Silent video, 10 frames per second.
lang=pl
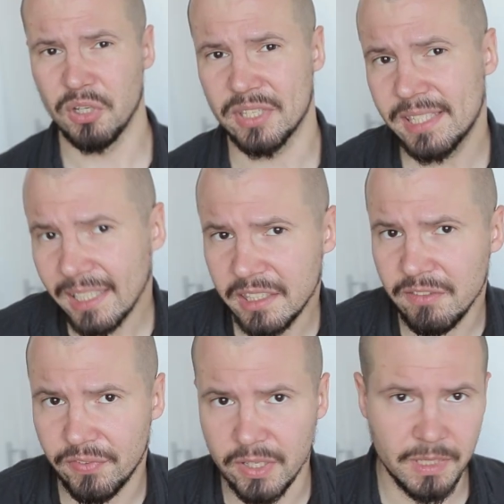Po
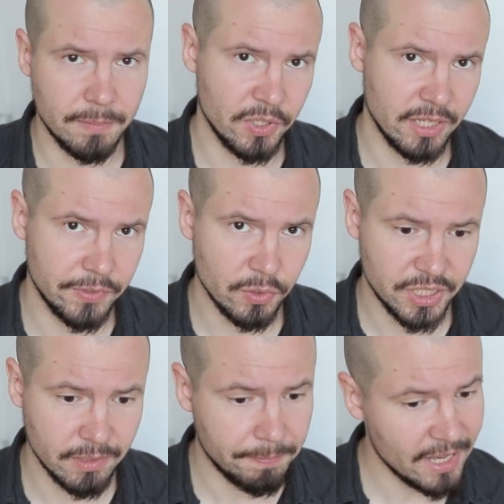ostatnim filmie pojawiło
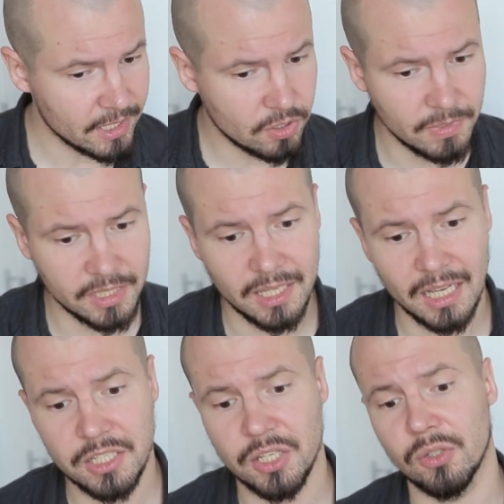się parę
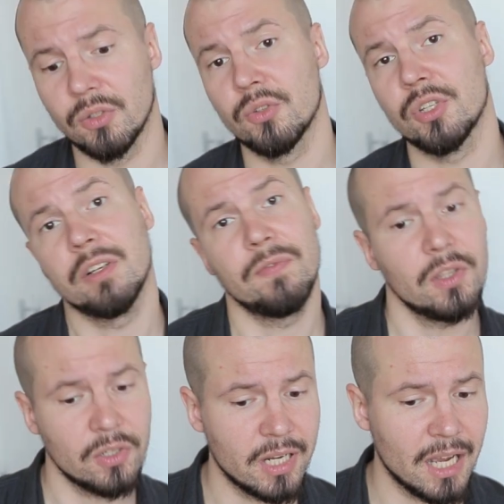komentarzy od różnych
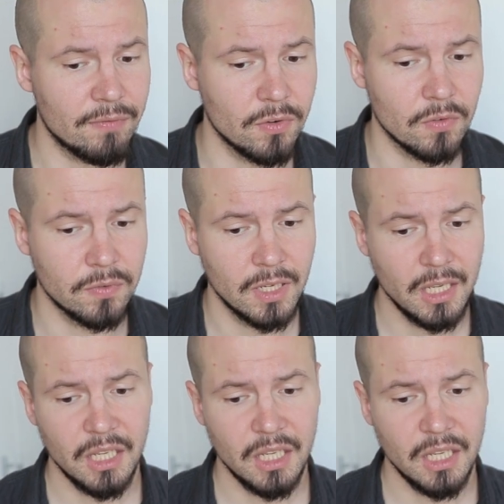fotografów,